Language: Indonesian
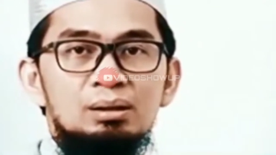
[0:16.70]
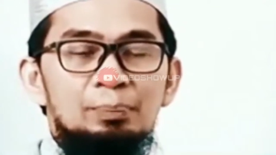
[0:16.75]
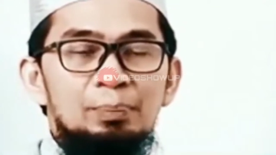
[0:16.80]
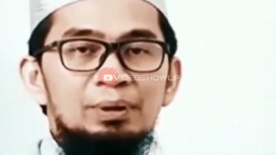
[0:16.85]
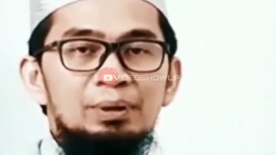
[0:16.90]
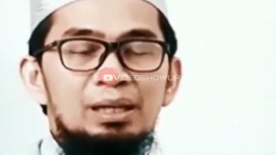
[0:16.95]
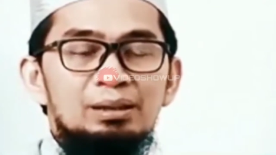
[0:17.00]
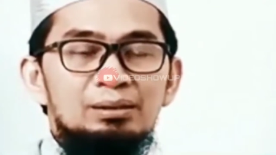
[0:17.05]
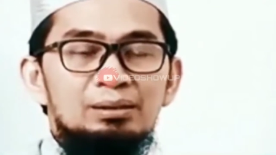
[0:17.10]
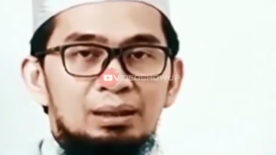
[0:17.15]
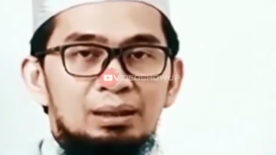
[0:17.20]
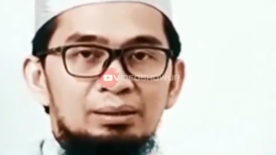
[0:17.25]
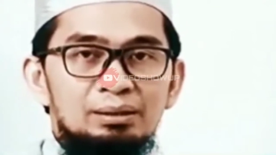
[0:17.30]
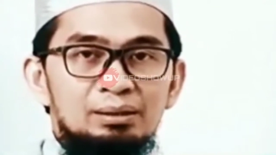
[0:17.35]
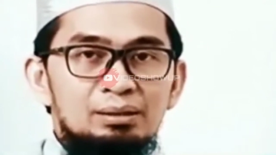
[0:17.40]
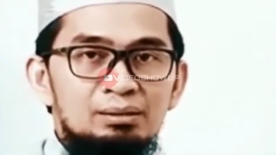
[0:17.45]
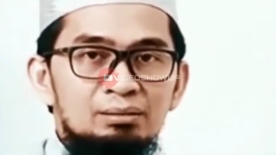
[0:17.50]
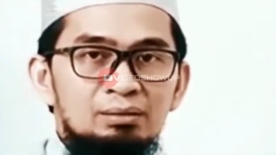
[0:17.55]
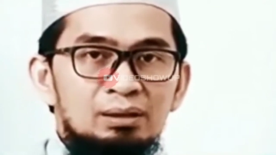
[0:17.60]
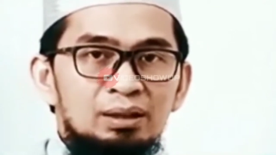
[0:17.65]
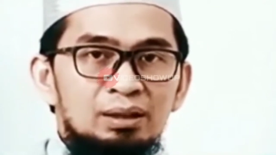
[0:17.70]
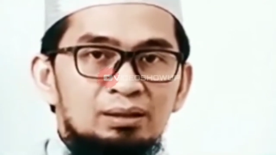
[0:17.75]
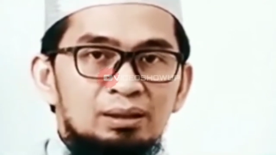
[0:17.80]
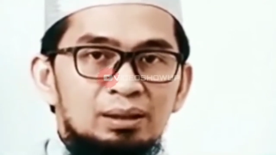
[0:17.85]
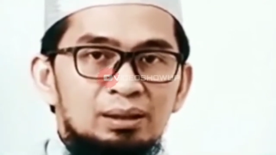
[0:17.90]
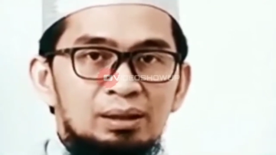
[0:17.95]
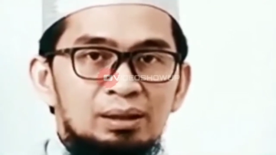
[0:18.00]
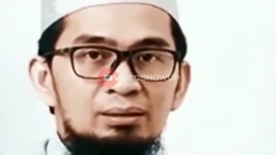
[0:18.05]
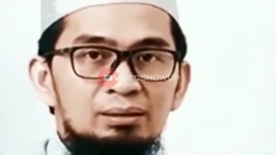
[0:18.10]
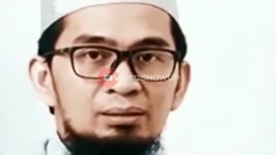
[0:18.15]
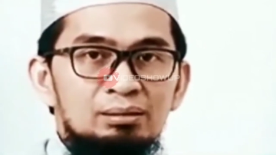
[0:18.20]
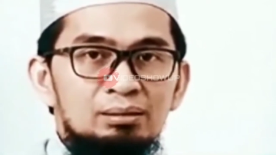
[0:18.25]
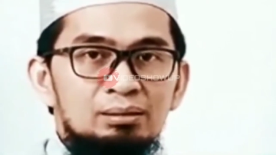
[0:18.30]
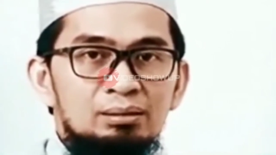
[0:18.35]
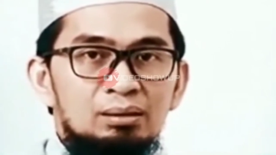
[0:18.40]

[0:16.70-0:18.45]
Apa diantaranya? Mari kita lihat.